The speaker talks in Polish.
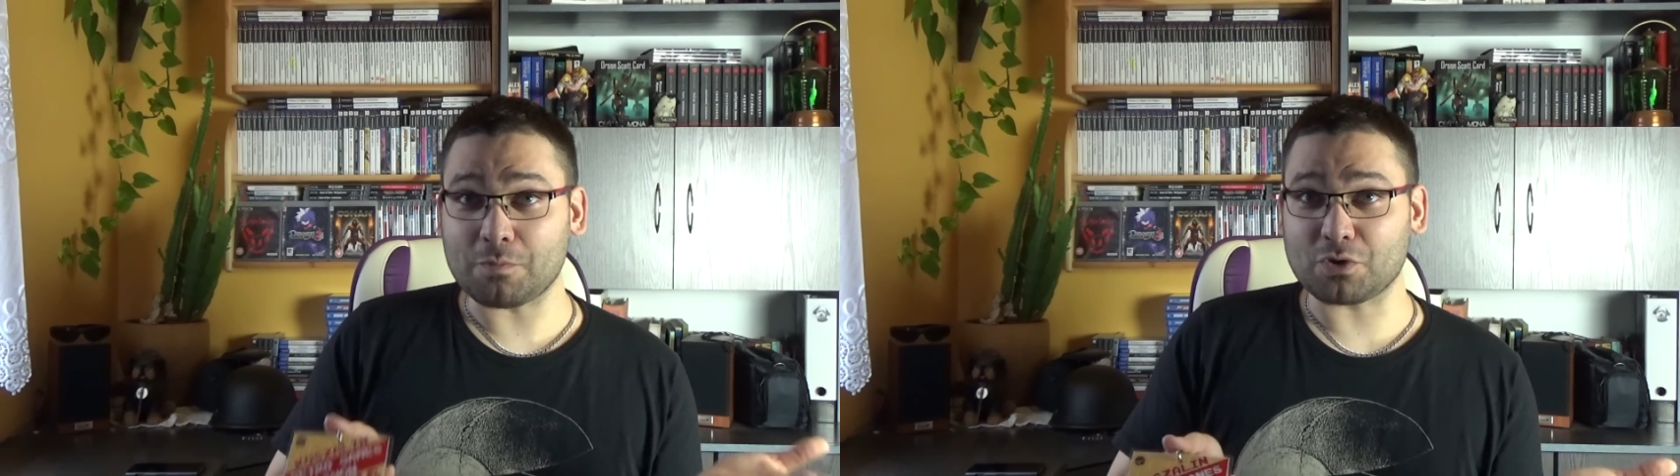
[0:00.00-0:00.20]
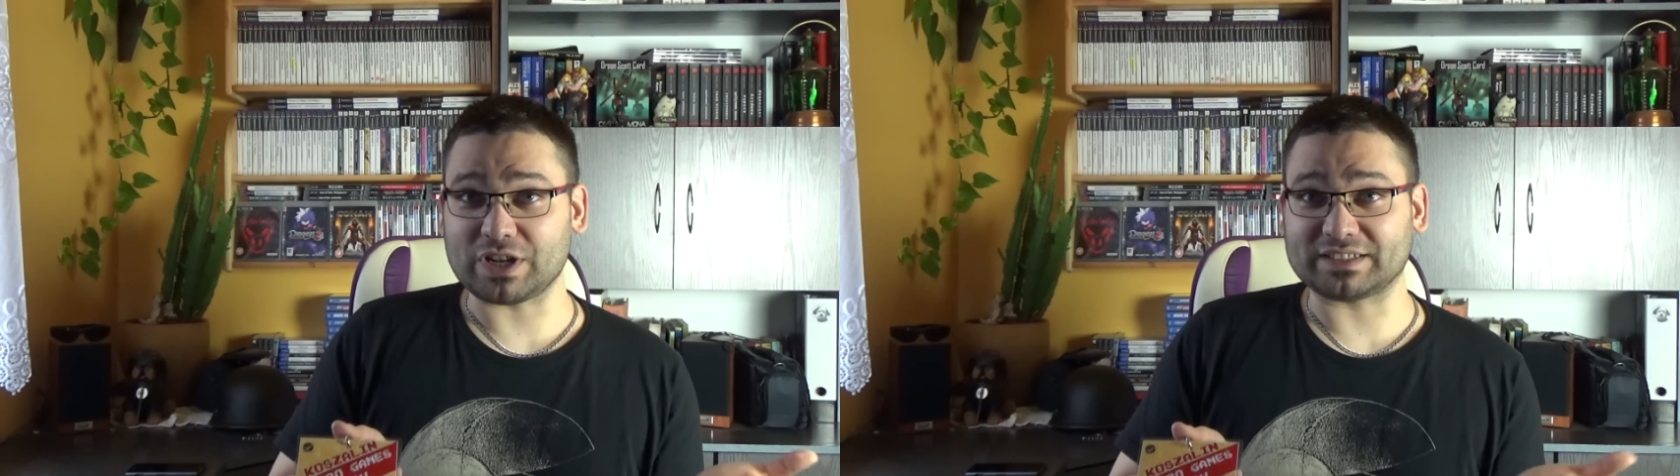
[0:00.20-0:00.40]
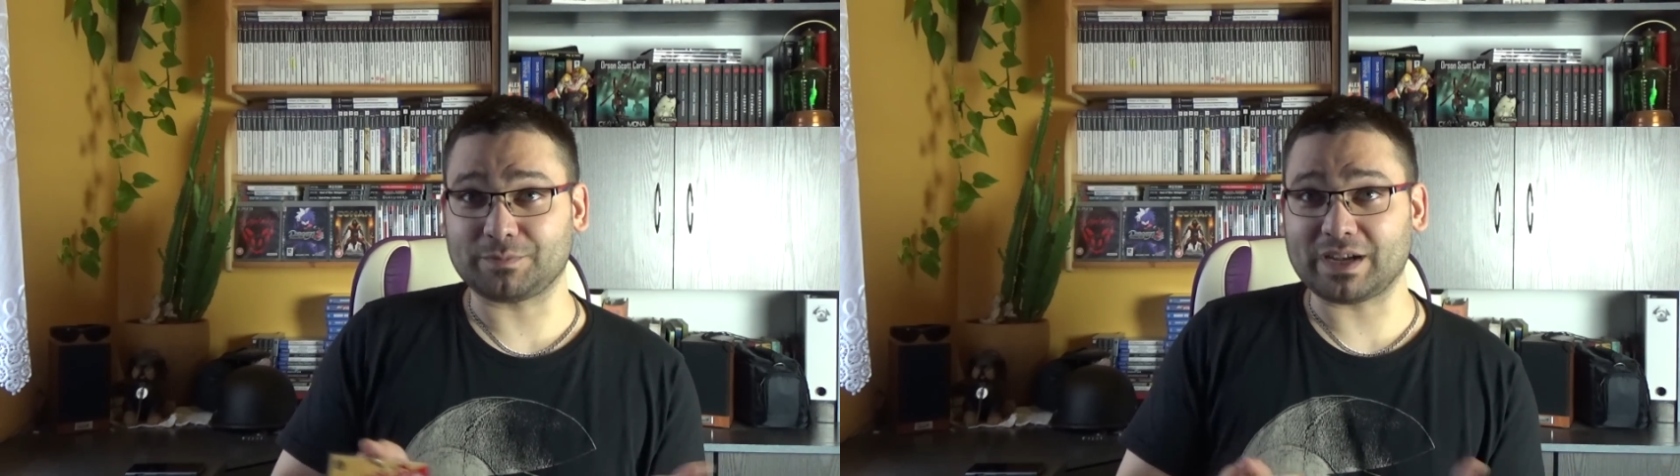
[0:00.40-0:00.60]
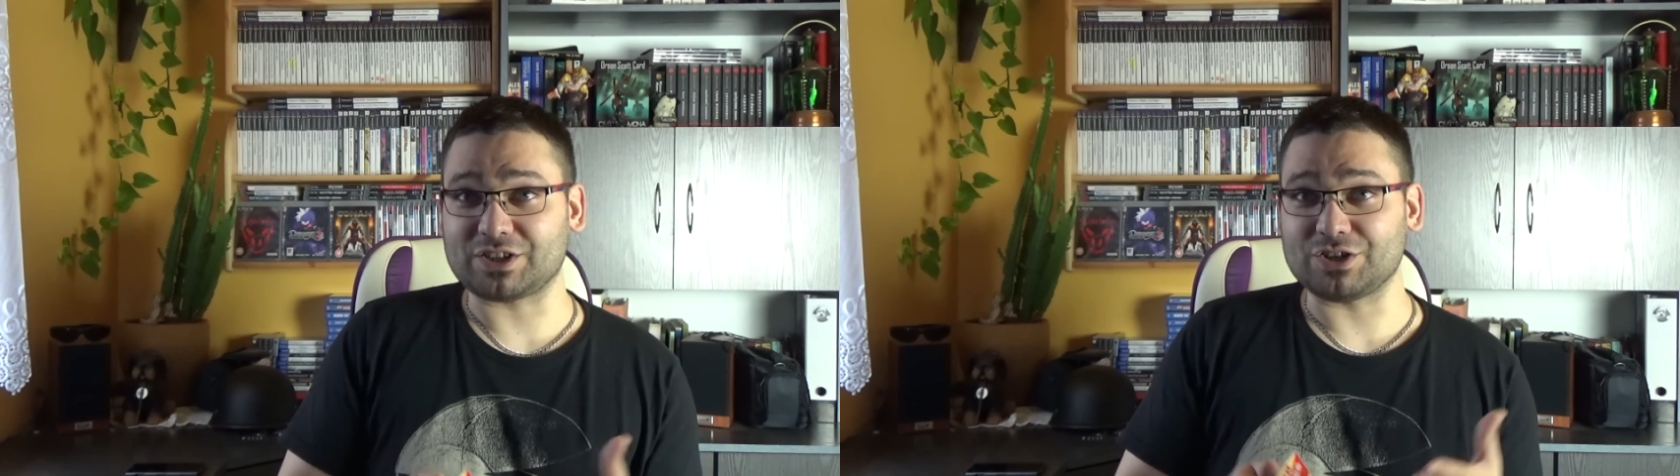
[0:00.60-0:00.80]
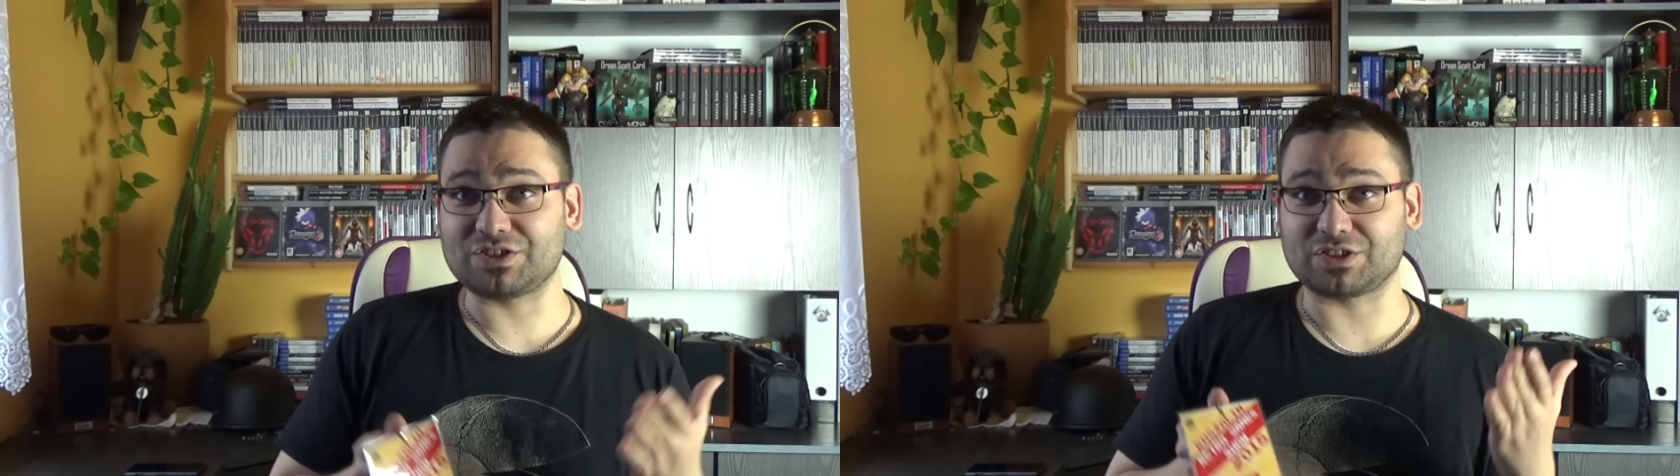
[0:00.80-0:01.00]
można
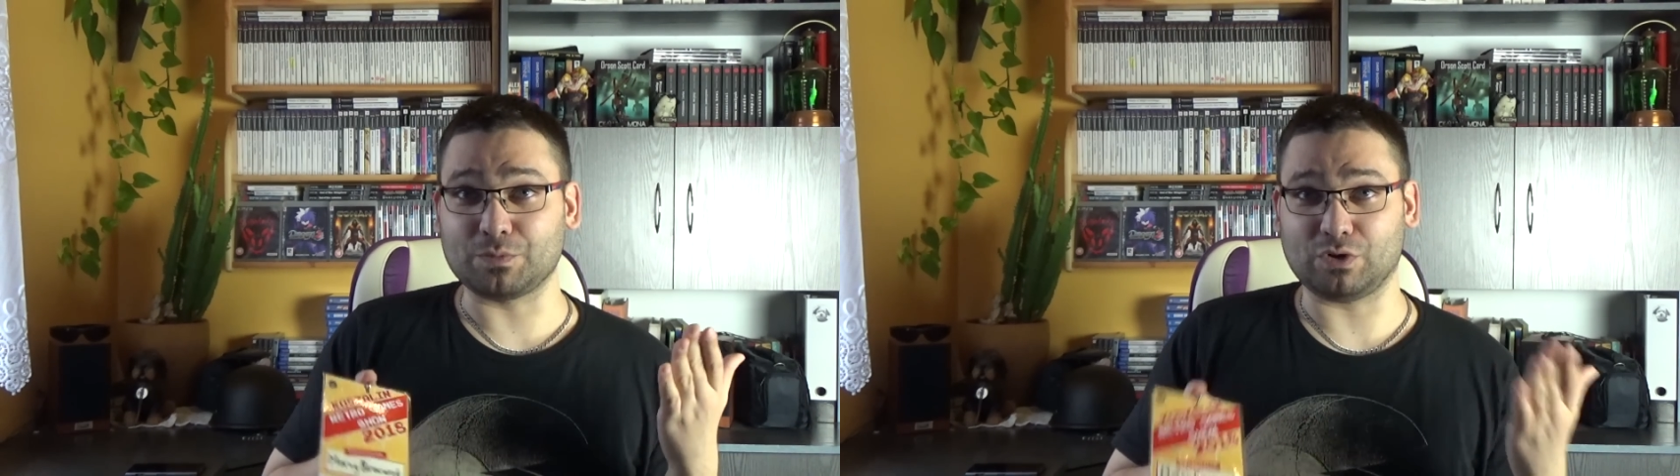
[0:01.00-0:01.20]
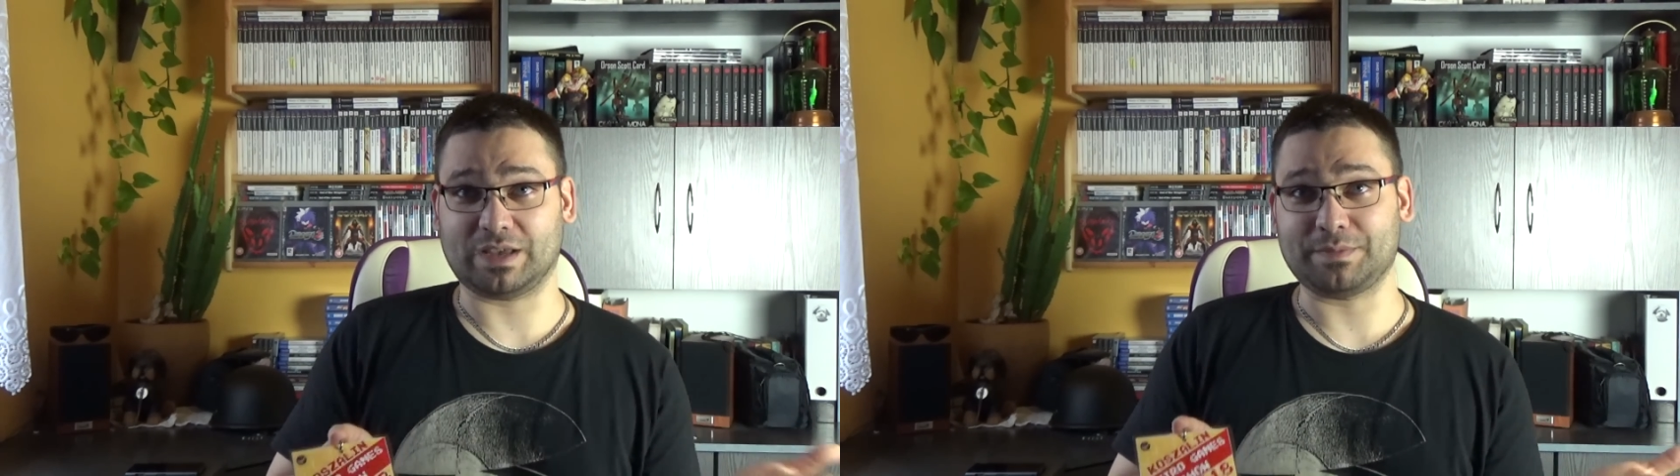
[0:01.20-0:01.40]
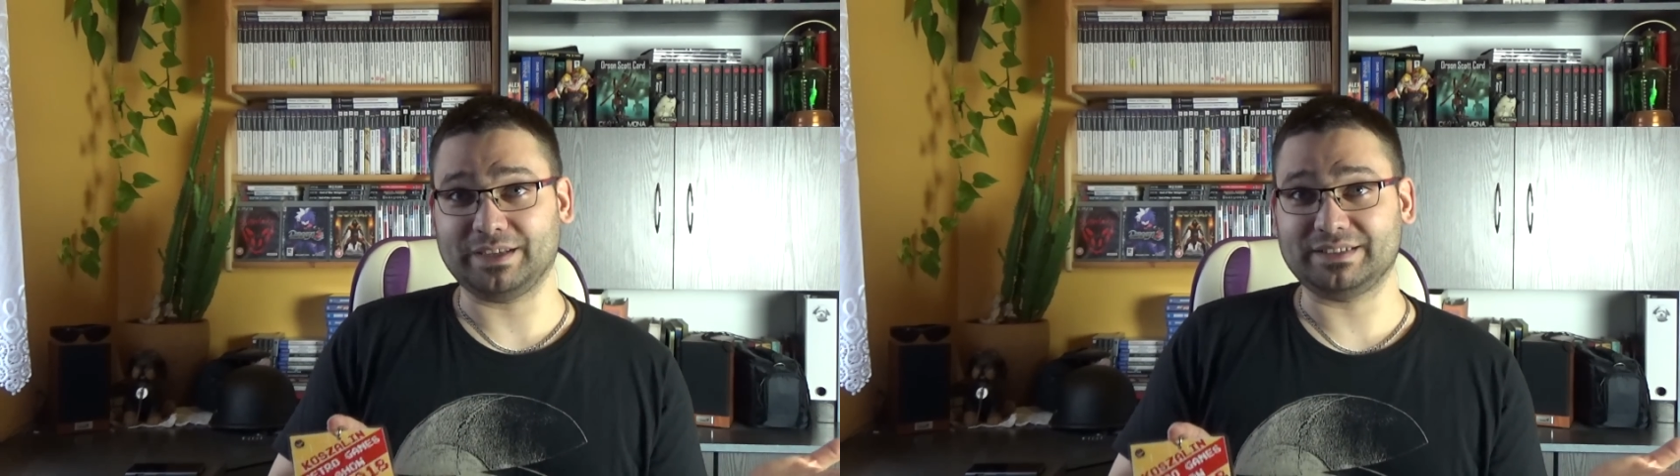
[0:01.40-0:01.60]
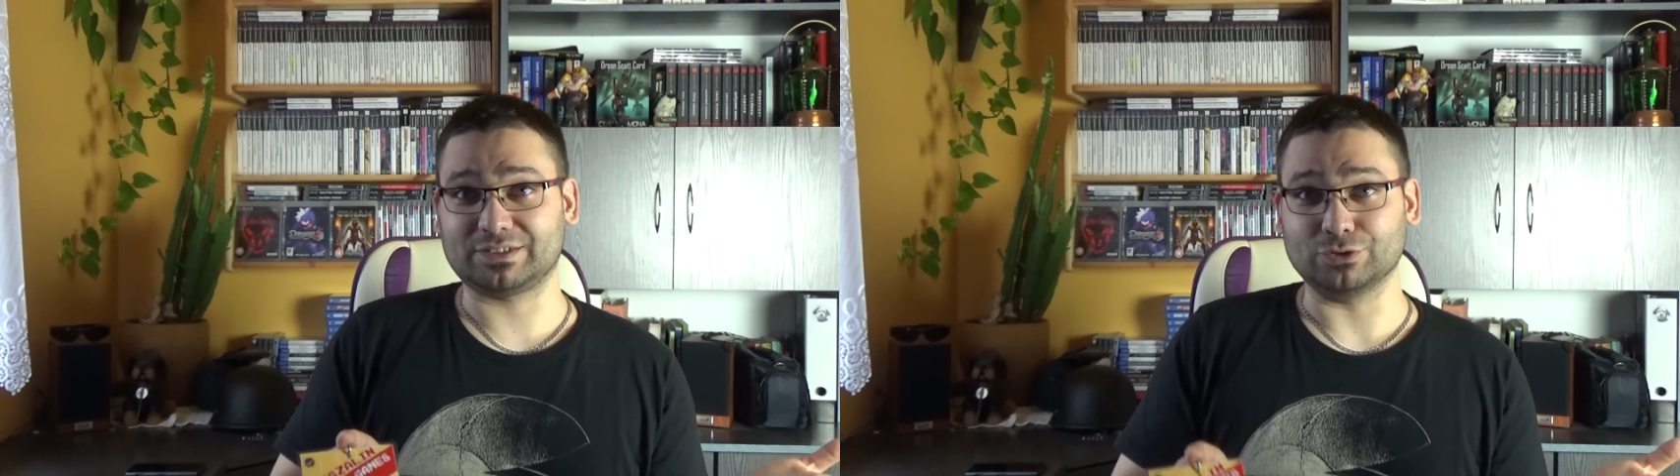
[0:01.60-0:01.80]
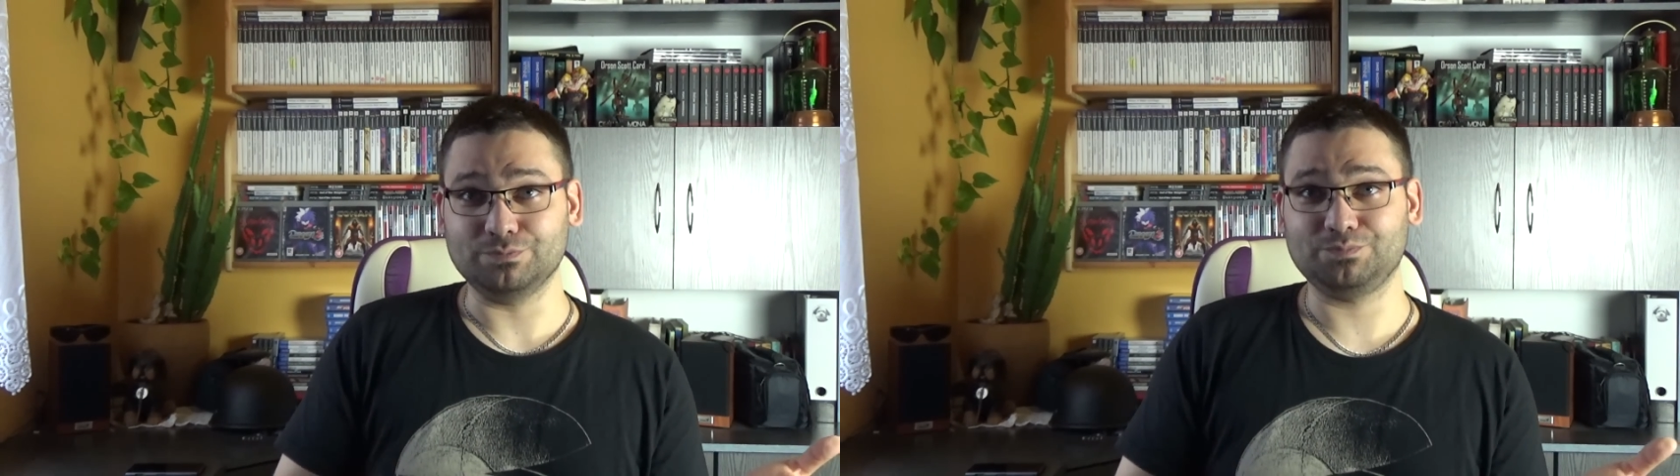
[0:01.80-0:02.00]
zobaczyć, co było na
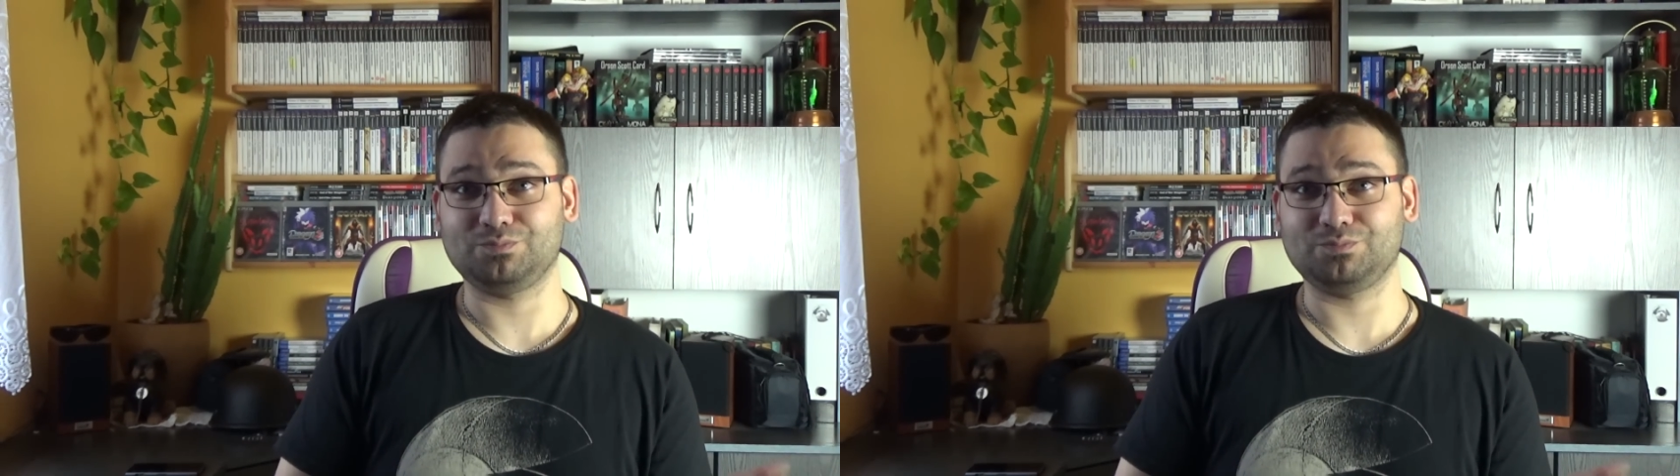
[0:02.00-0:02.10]
miejscu.